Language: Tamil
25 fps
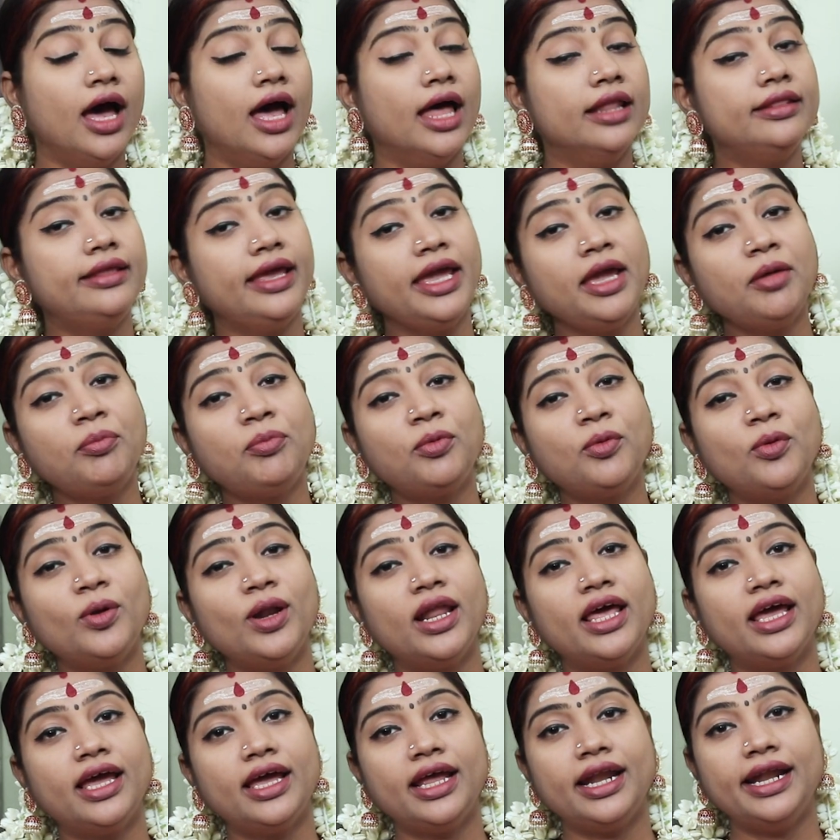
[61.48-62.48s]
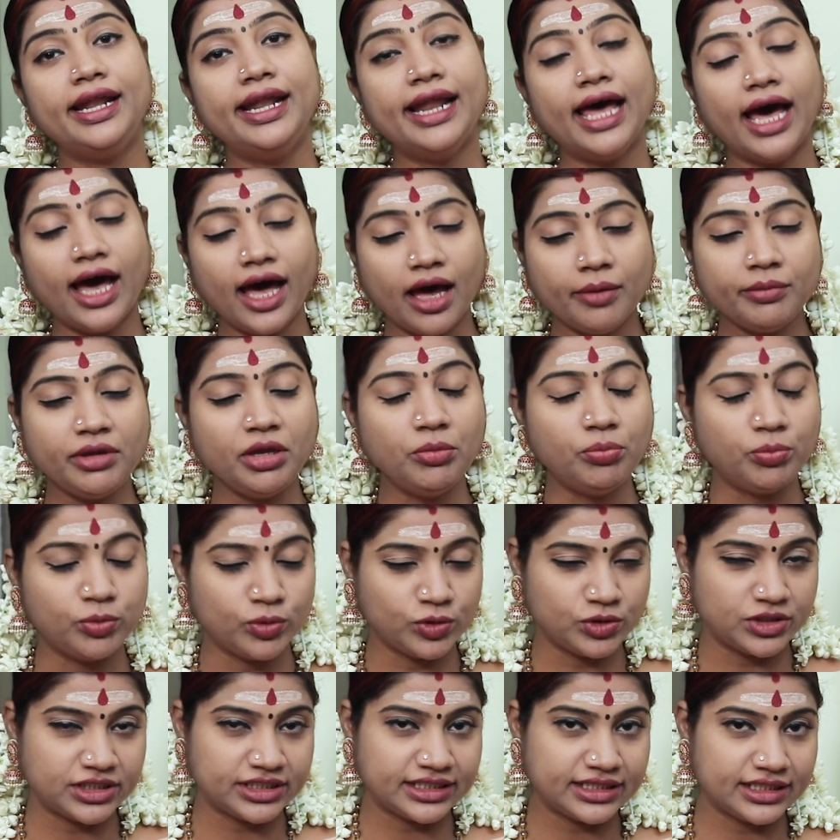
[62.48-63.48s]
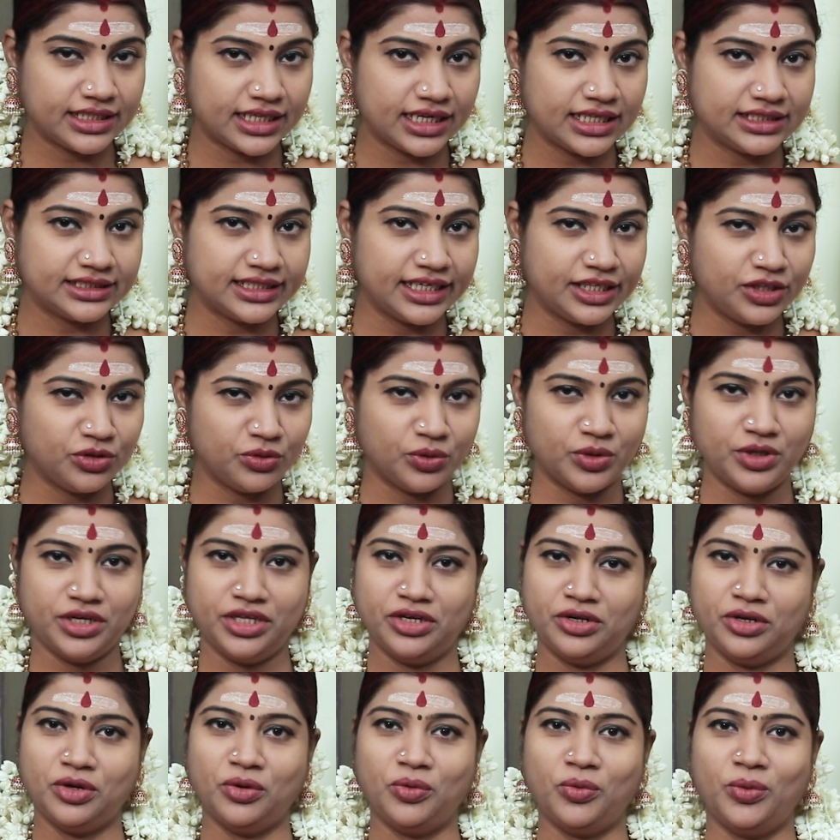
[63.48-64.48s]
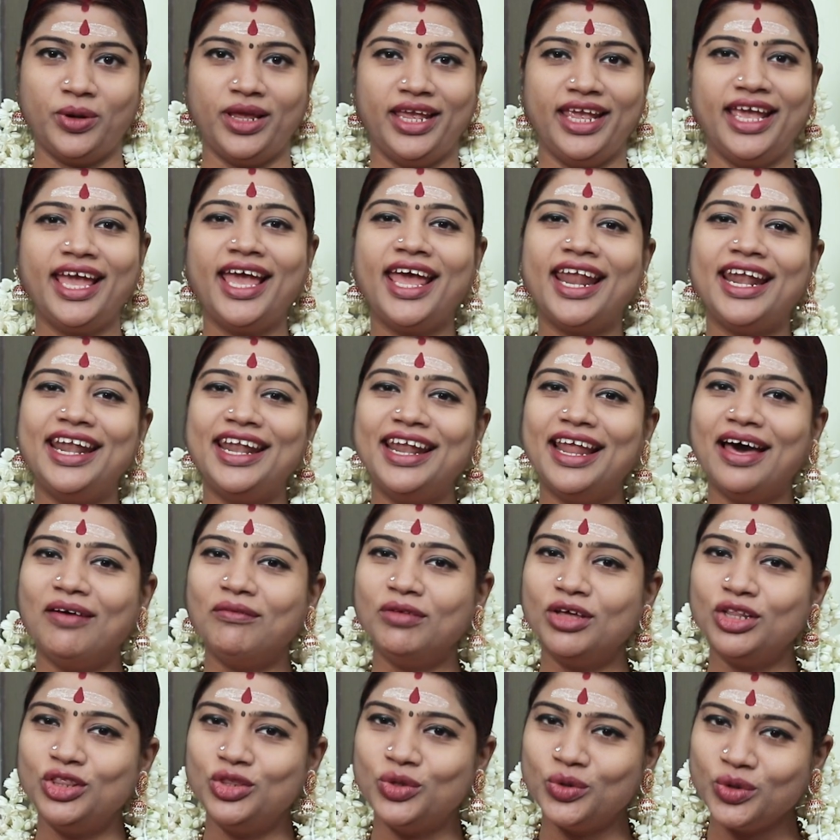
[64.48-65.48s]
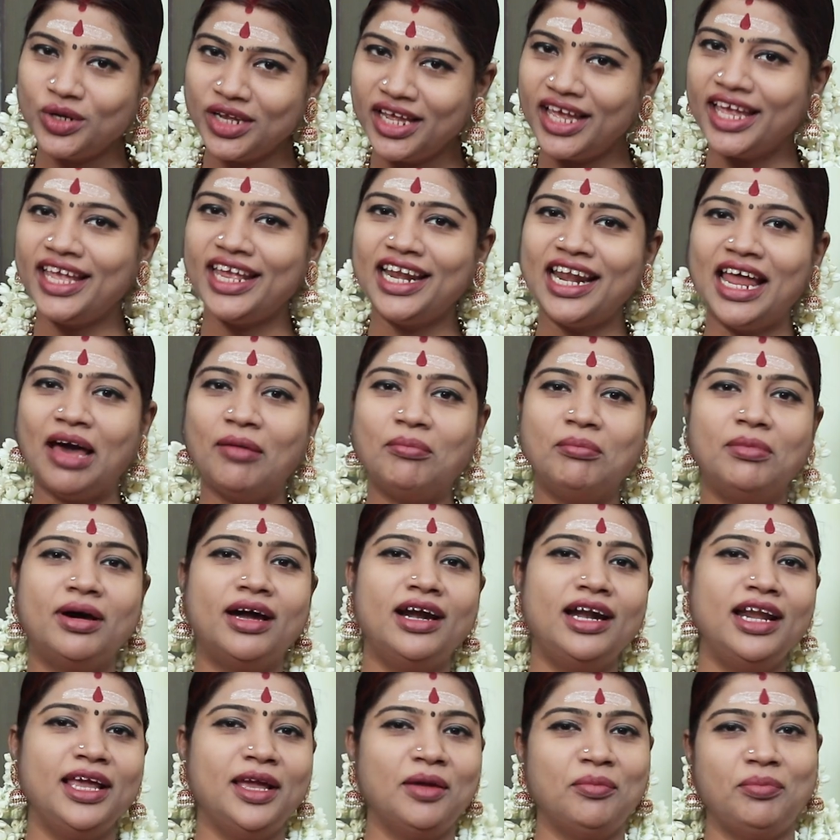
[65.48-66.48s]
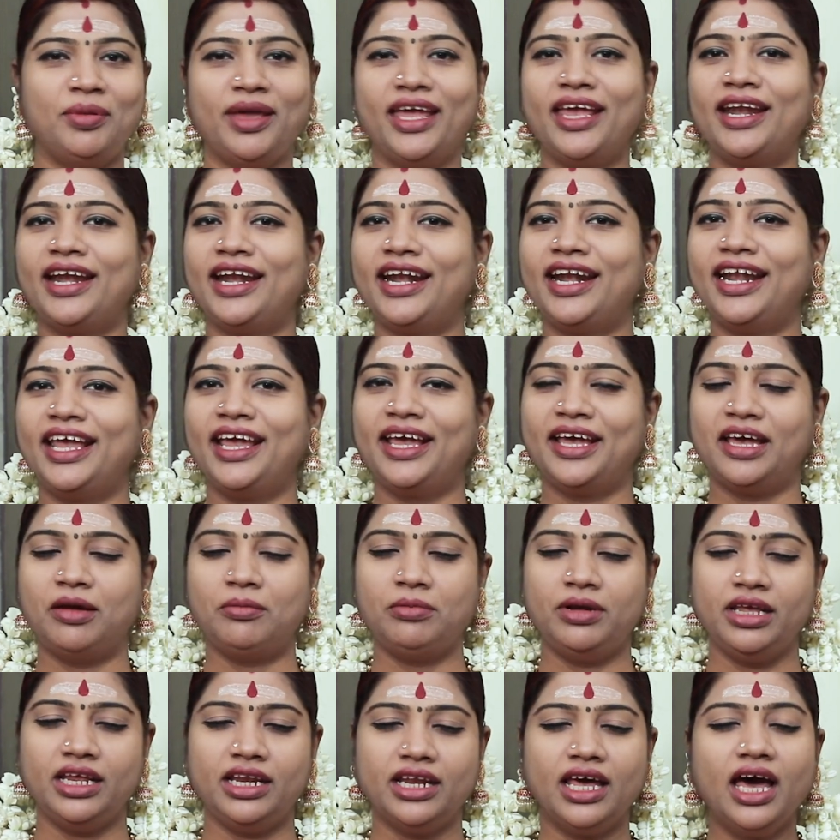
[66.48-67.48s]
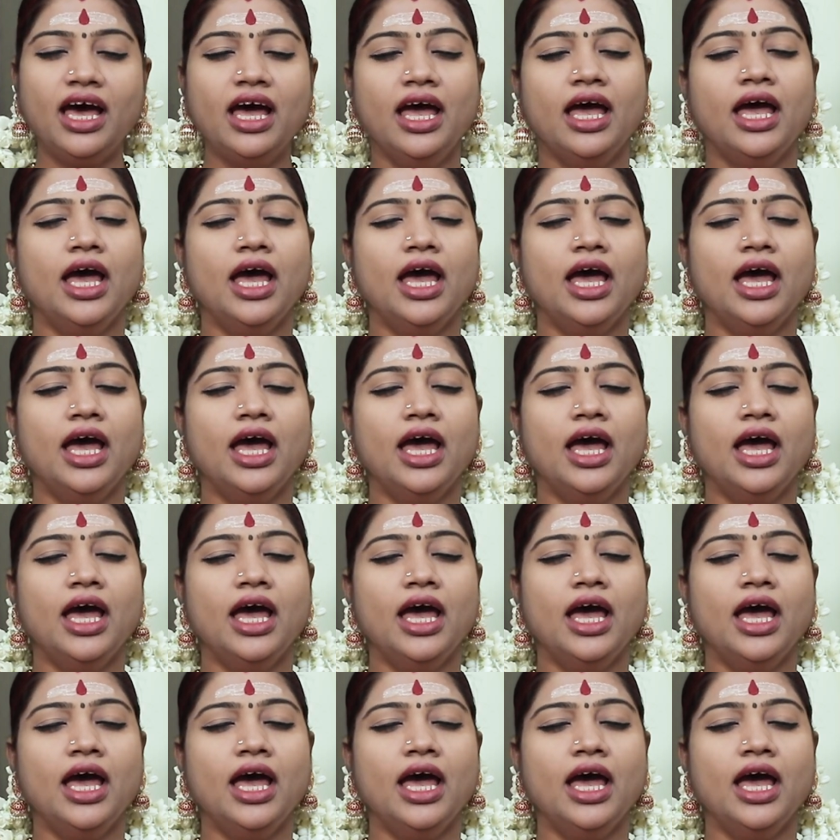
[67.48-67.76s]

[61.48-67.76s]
அதே போல நாம் இப்போது சிந்தனை செய்து கொண்டிருக்கக்கூடிய நவ துர்க்கையில அம்பாளுக்கு பேர் என்ன அப்படின்னா